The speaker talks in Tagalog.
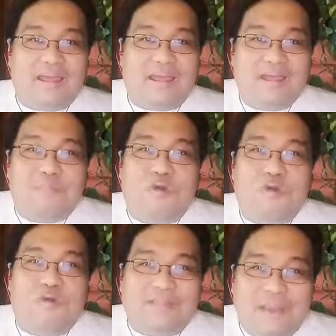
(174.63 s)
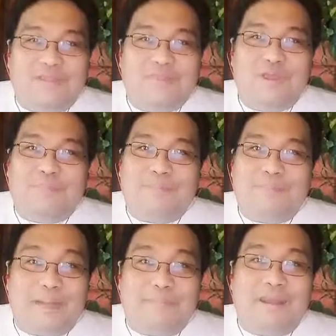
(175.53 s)
Buong tapang mong
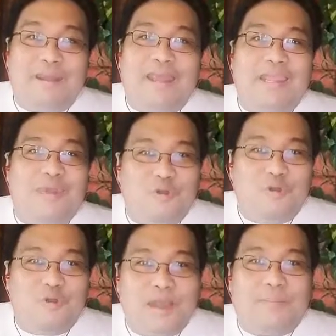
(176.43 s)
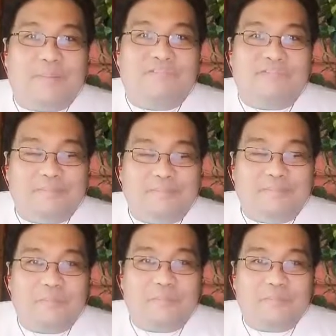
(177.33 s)
ipaglaban ang iyong mga prinsipyo
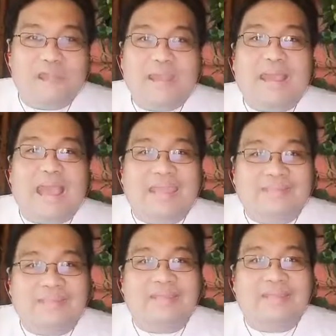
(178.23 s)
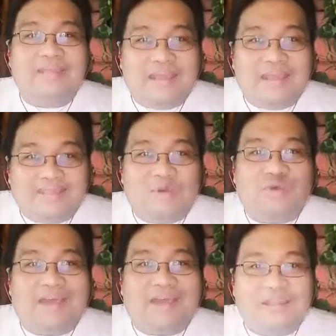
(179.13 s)
kahit hindi ka
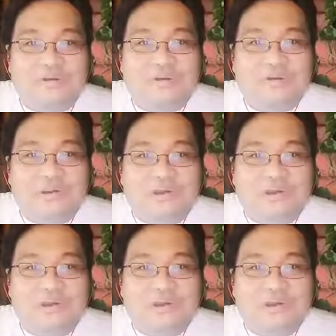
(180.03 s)
sigurado na